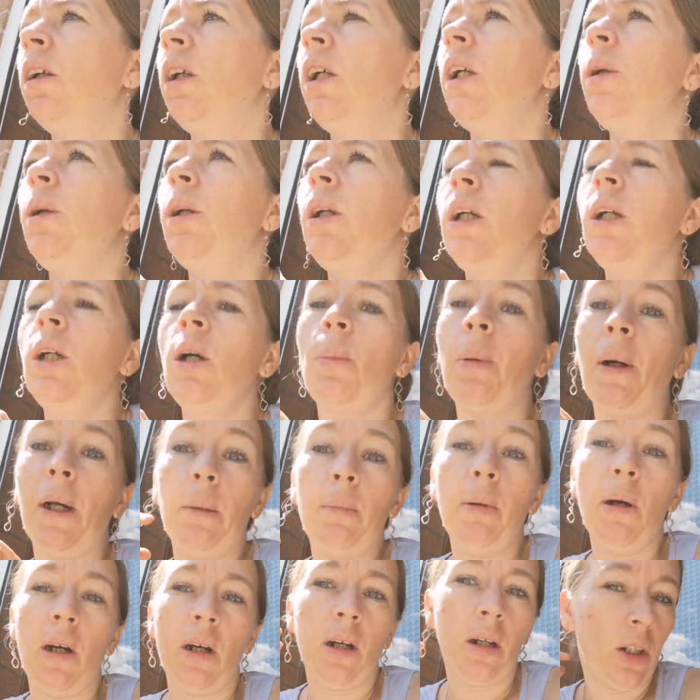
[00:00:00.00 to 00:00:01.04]
Et
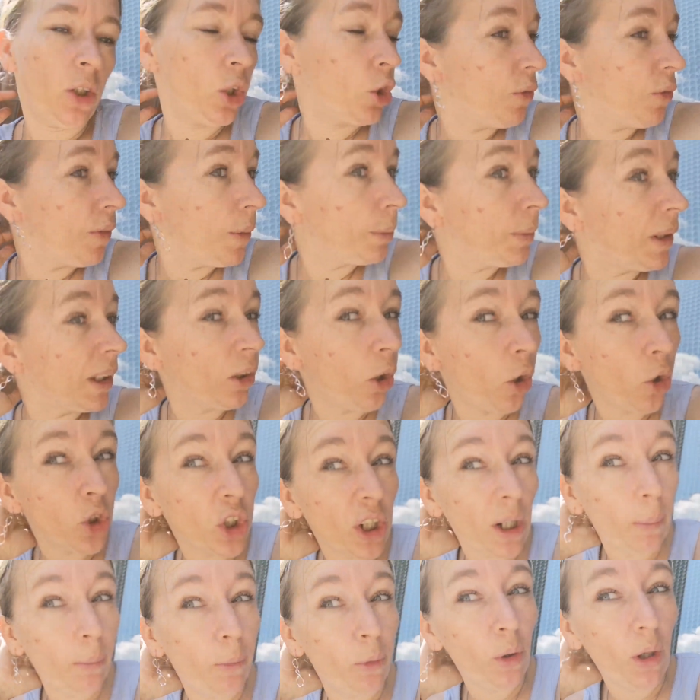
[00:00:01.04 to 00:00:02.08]
après, bah, je vais peut-être
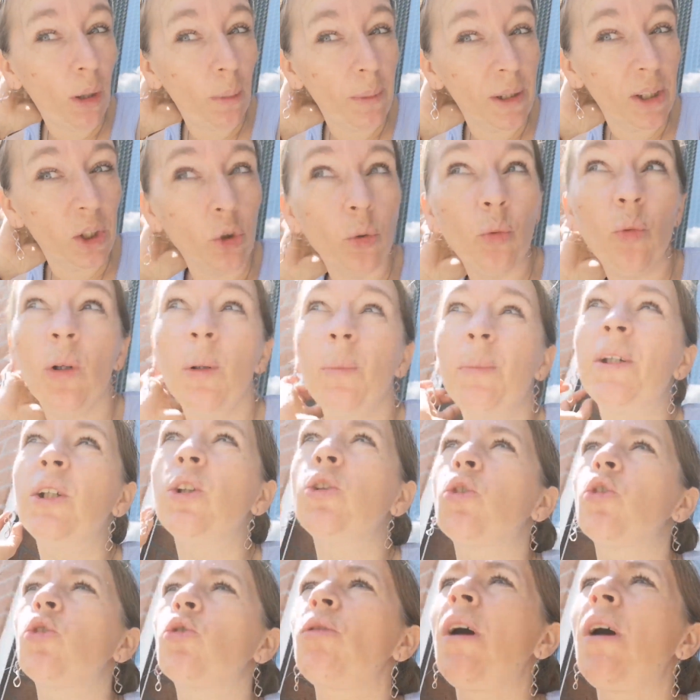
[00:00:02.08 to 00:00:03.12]
ranger un peu la maison. Et puis
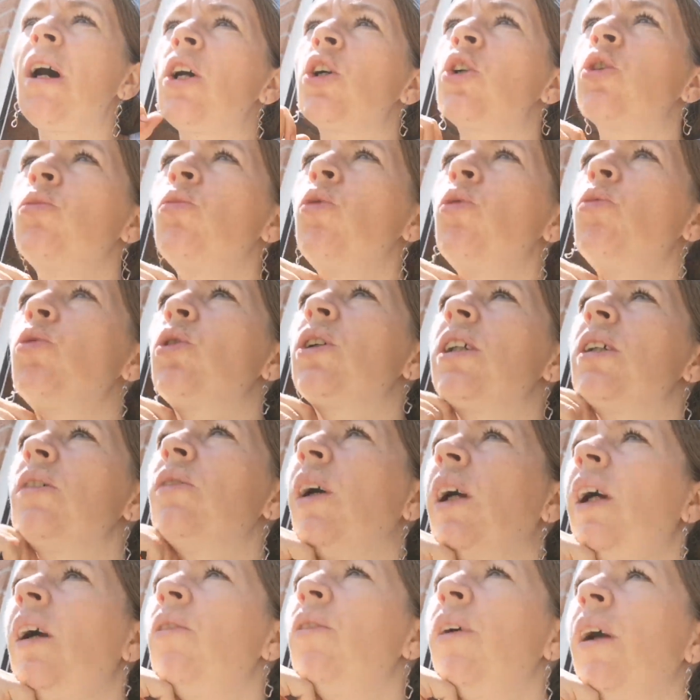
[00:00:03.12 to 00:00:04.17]
ce soir, je me
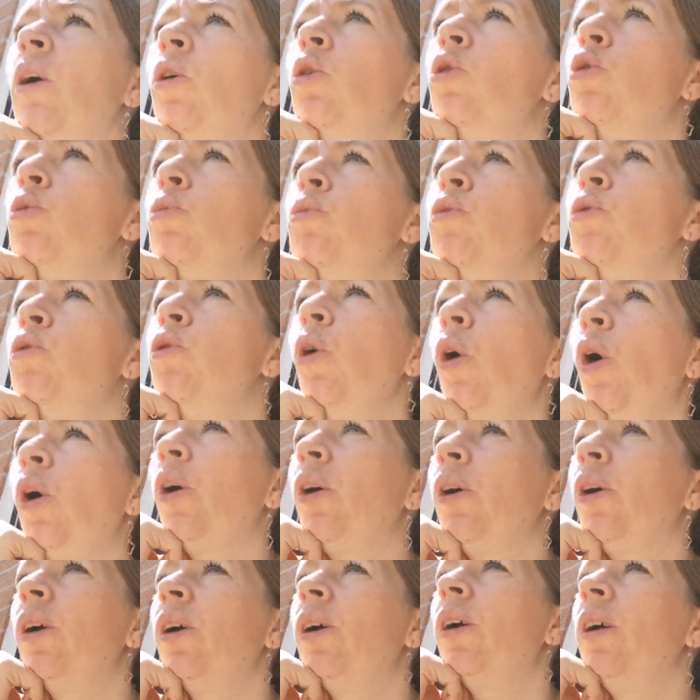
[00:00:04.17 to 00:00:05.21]
motiverai à faire le mur.
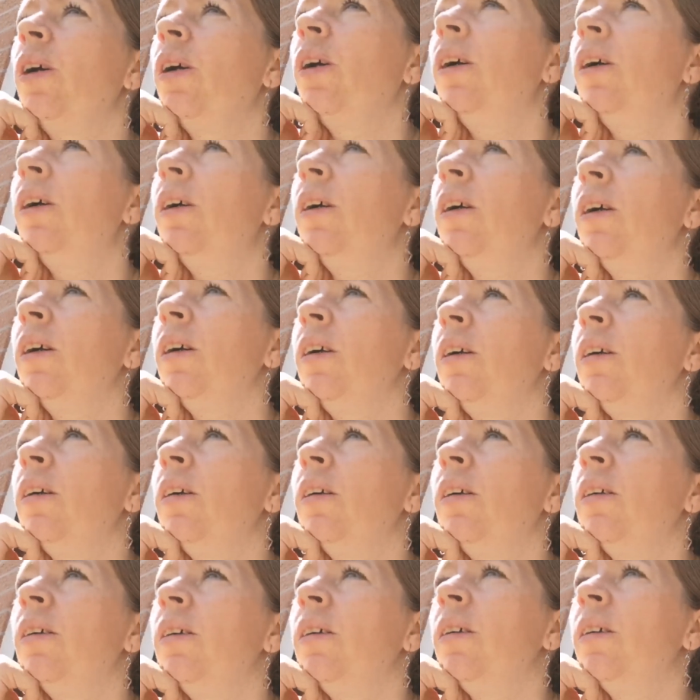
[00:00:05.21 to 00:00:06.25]

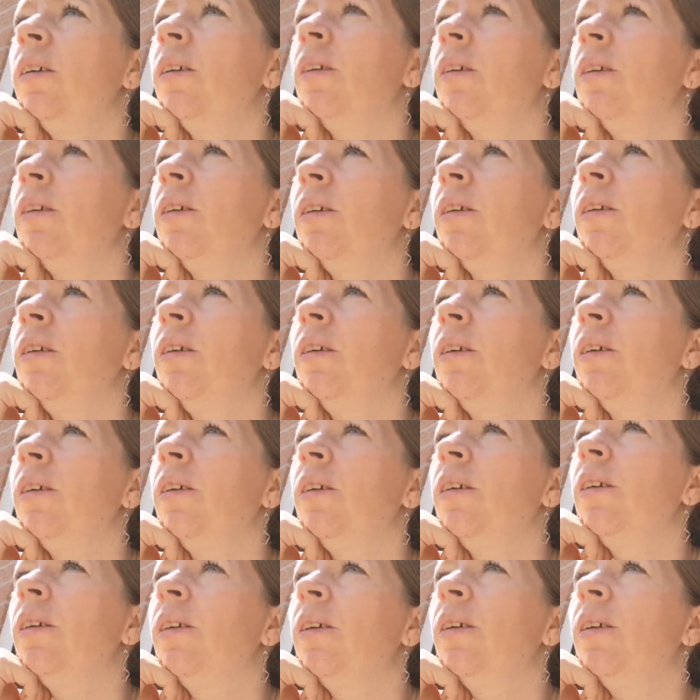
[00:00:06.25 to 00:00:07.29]
Et commencer à la
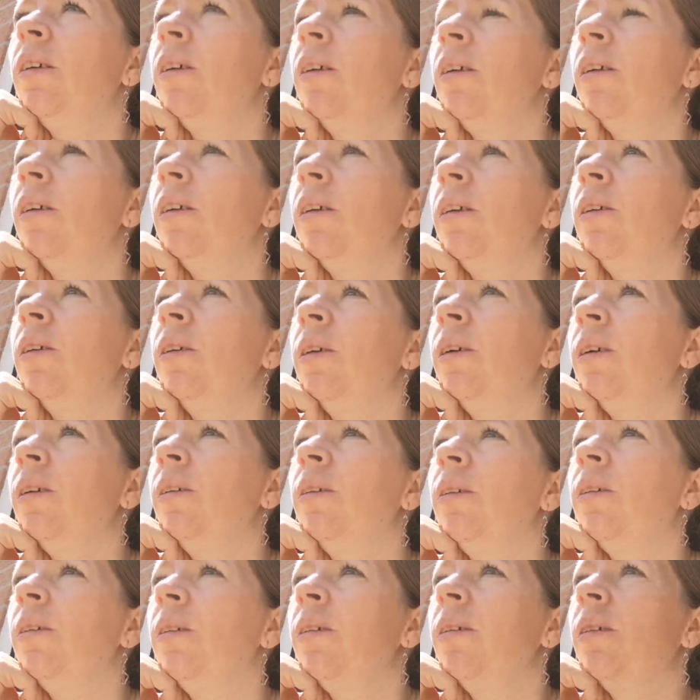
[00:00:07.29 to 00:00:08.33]
cabane. Ouais.
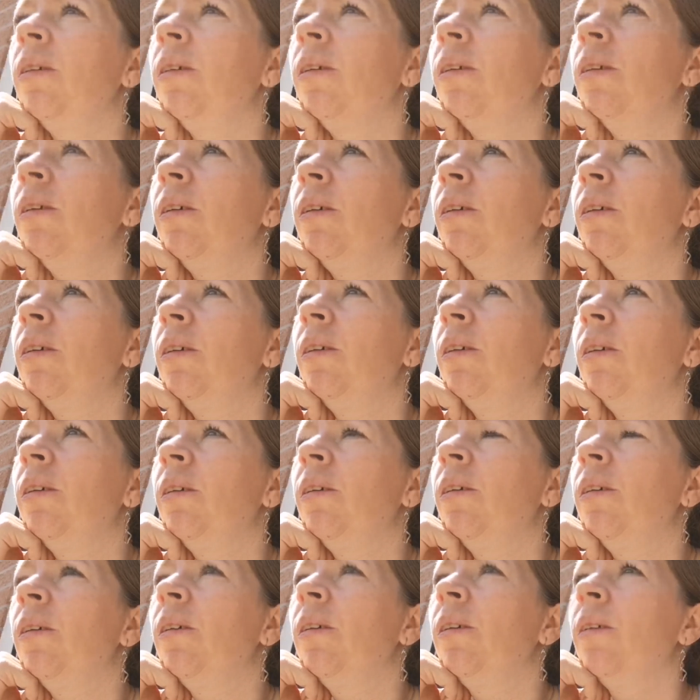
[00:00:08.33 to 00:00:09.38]

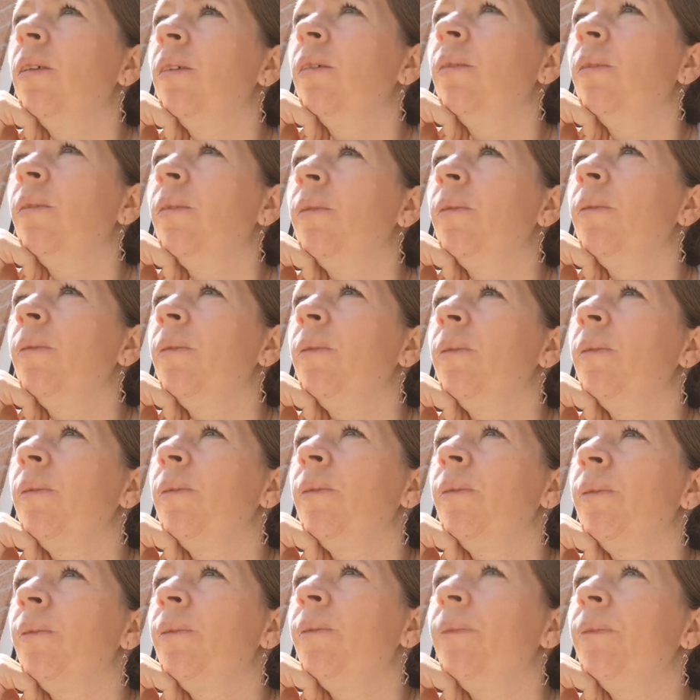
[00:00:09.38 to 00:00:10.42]
Et la cabane, il le
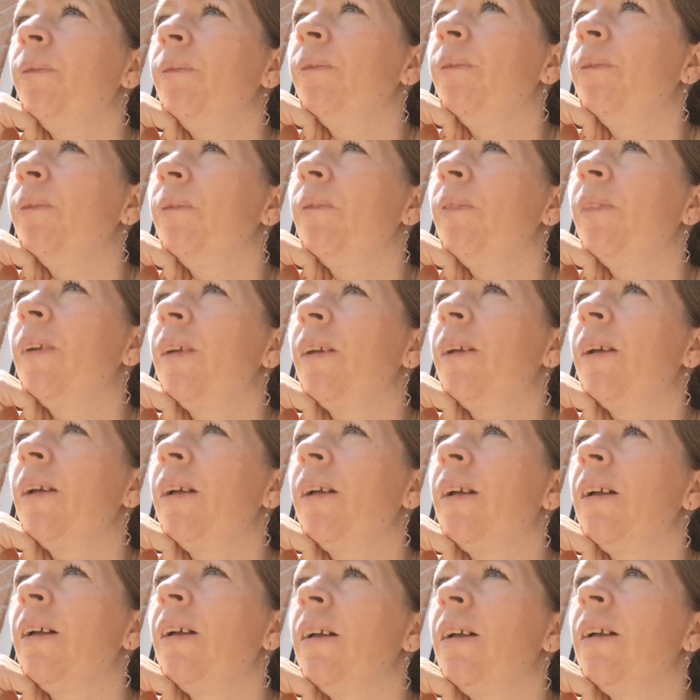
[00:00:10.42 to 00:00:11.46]
sol sur le dehors, le
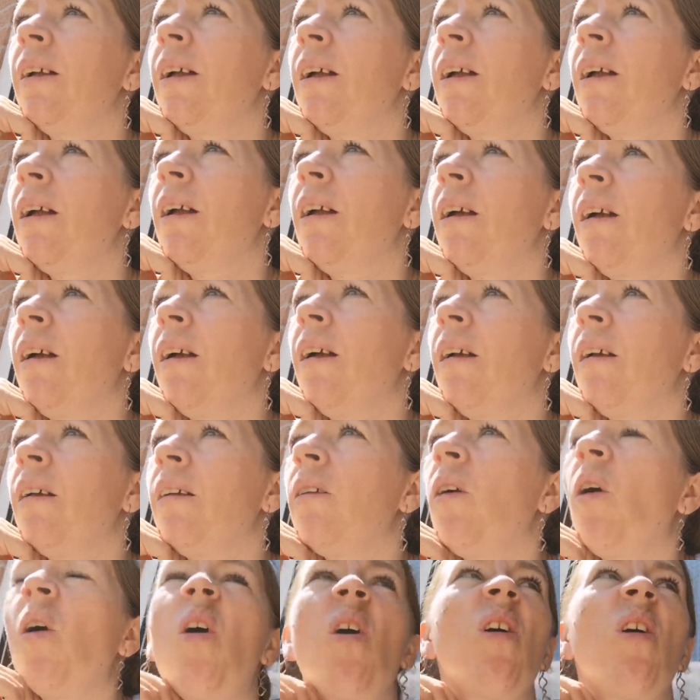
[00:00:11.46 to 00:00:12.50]

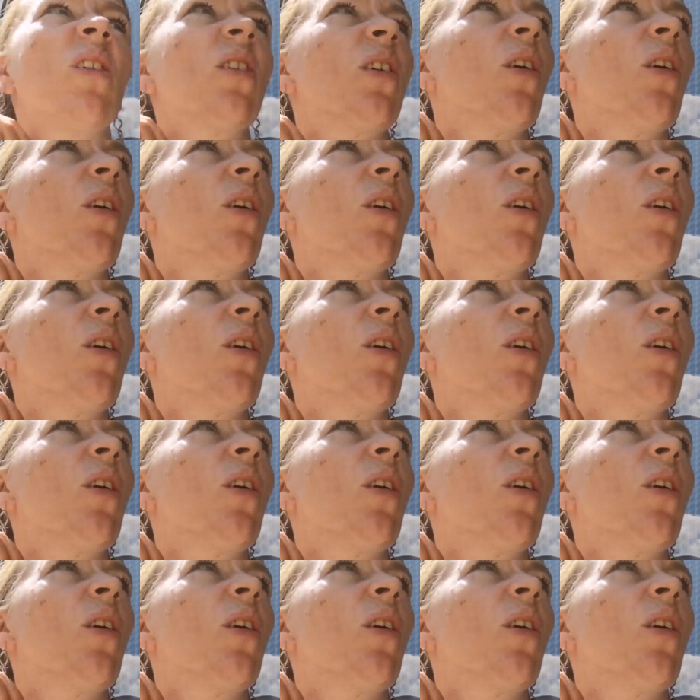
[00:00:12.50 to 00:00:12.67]
fait Non,